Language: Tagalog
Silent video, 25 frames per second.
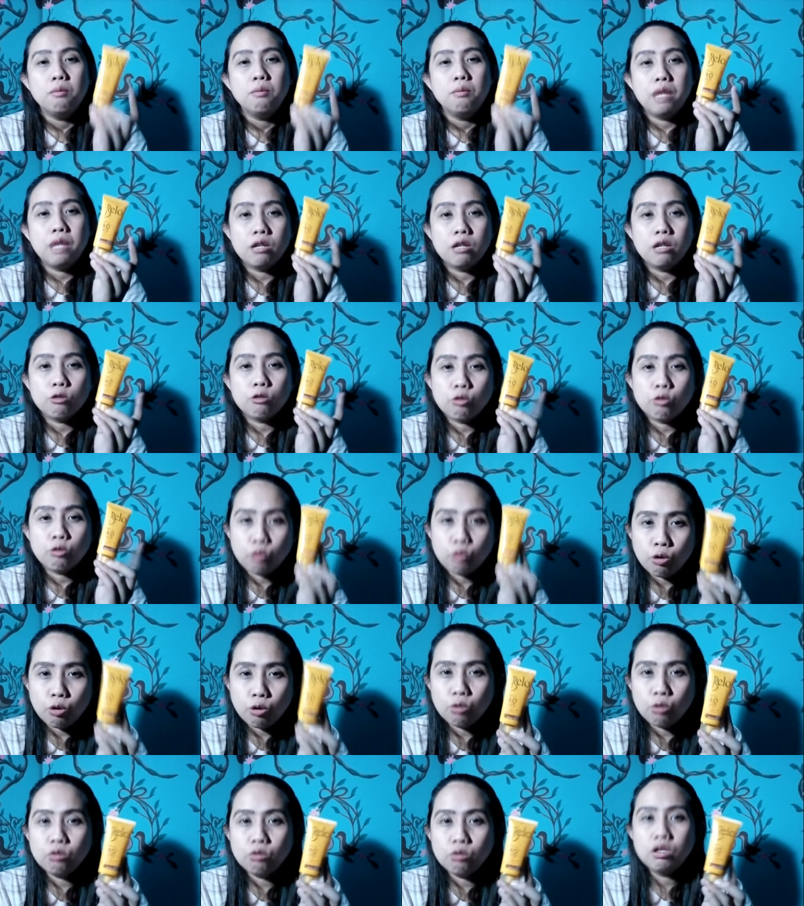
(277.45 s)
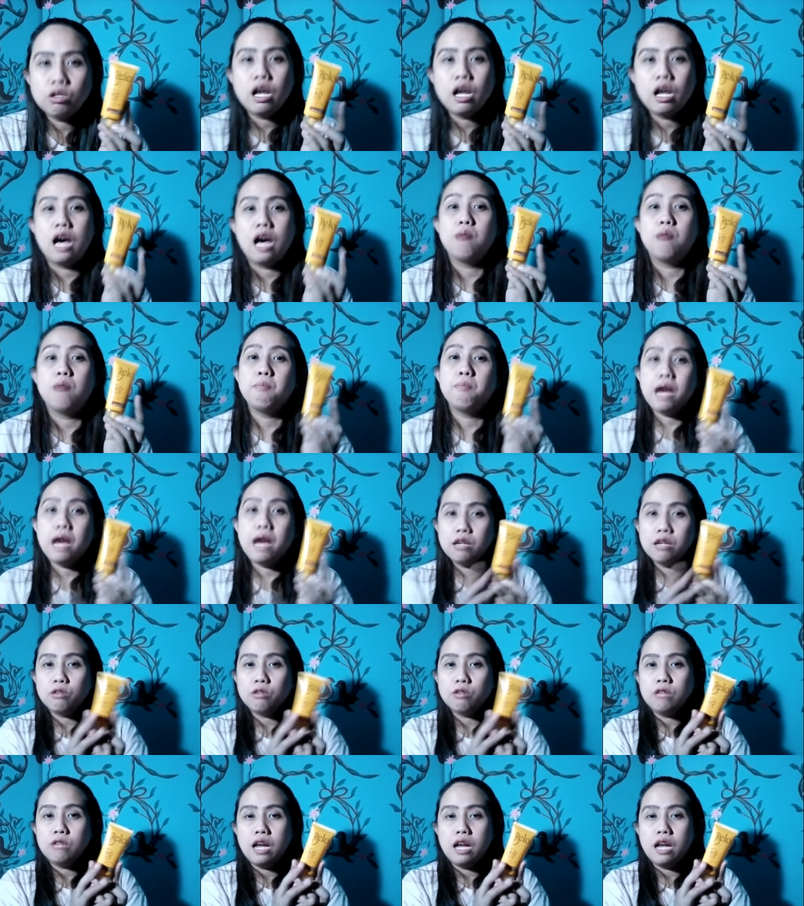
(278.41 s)
Pero kung, ang
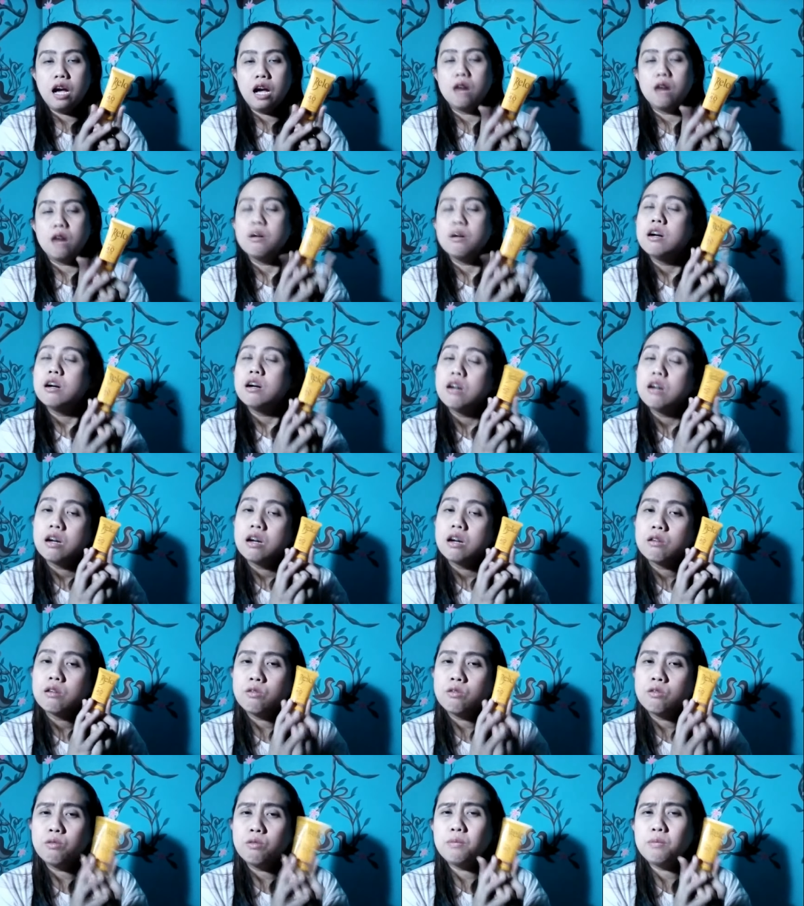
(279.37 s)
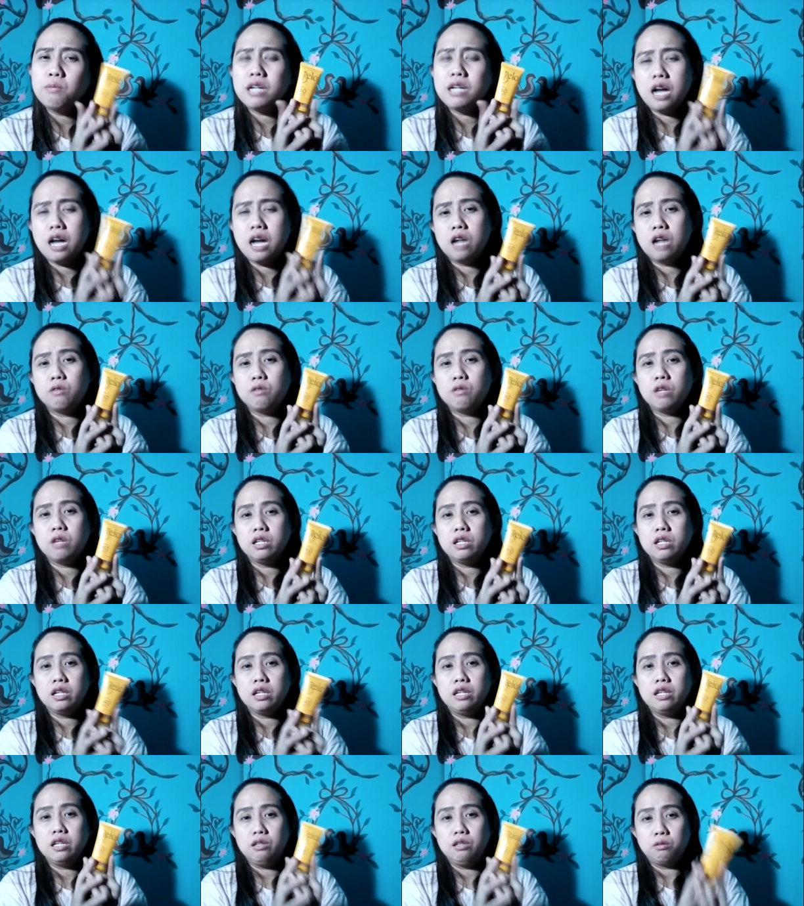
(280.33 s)
payo ko lang ha, ah, kung magkakaroon ka
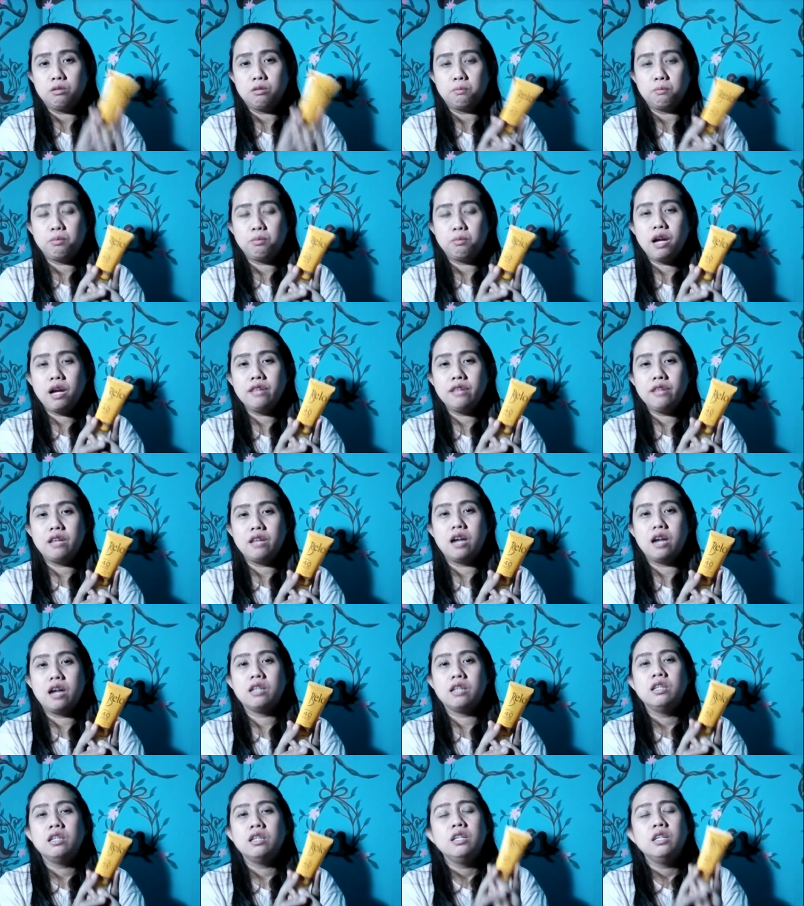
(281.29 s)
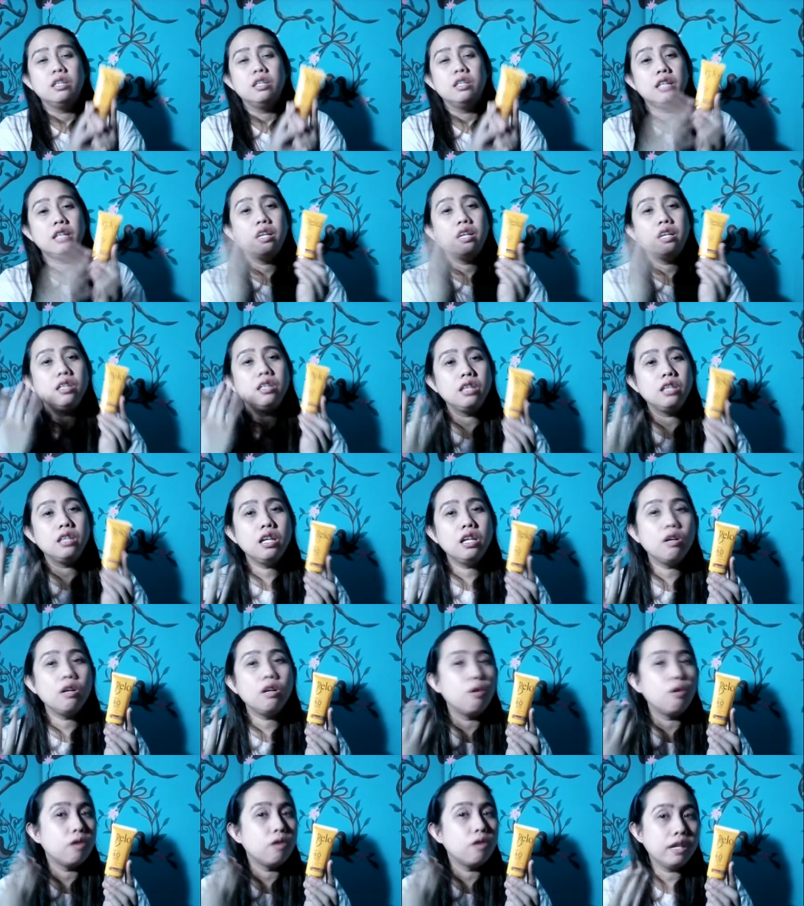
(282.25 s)
ng ganitong product na
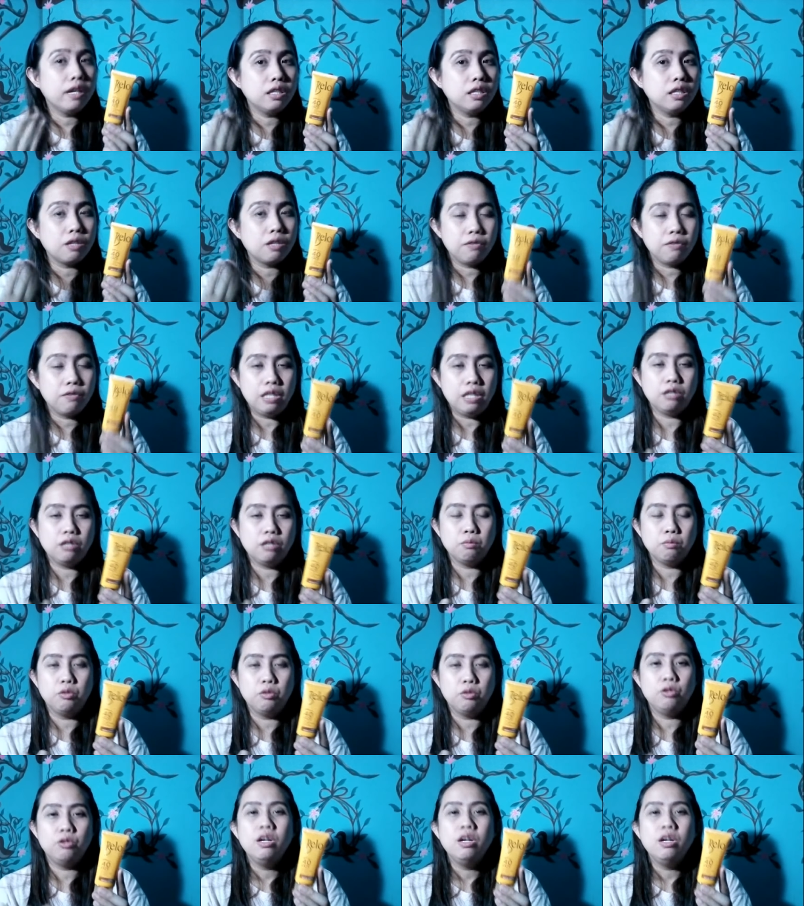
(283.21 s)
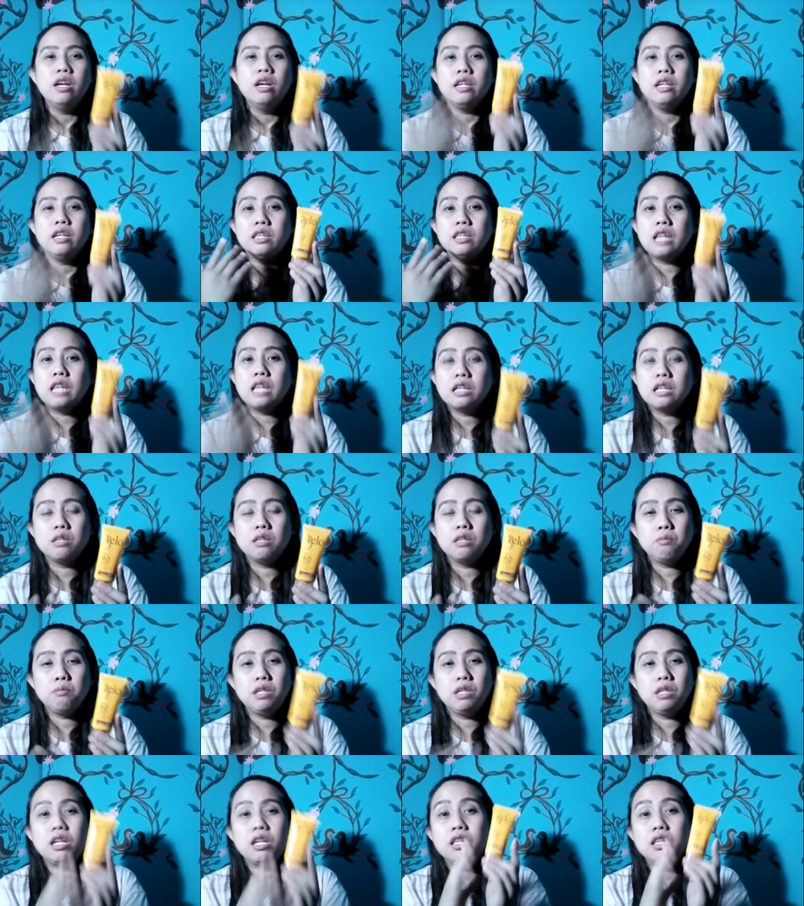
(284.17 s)
hindi okay sa face mo, it doesn't
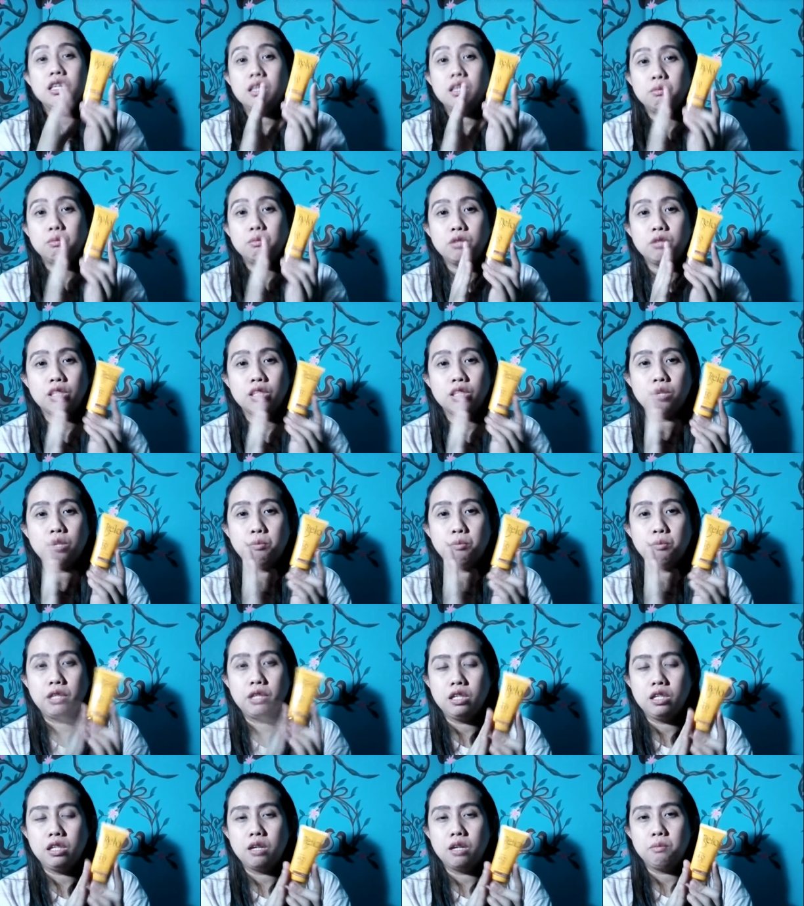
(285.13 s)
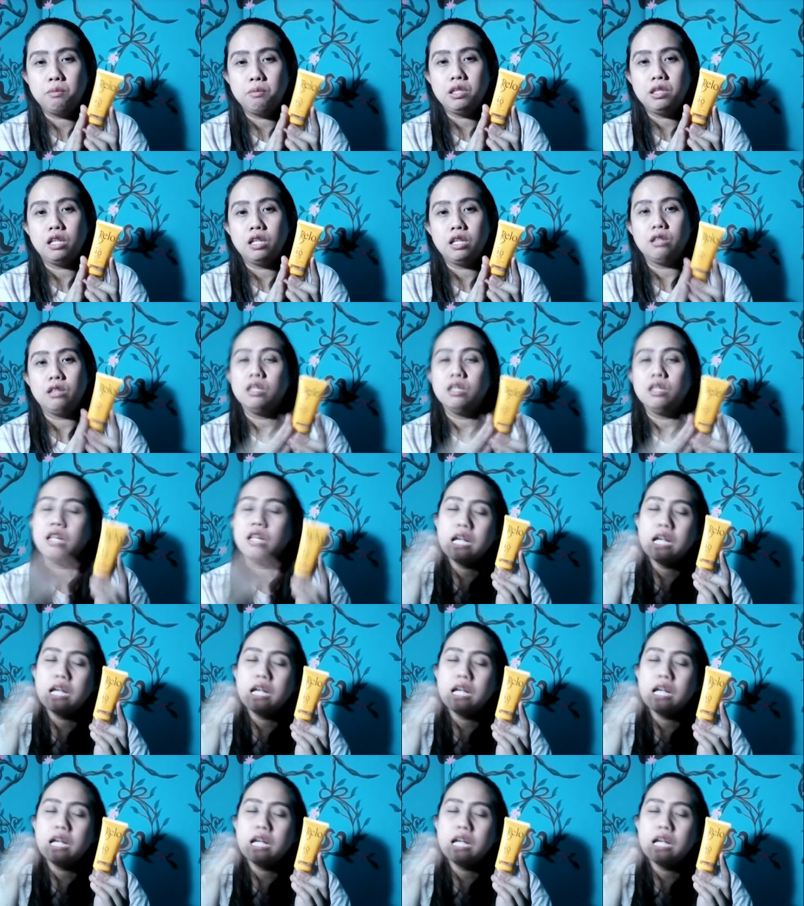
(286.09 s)
mean na hindi mo na siya pwedeng gamitin.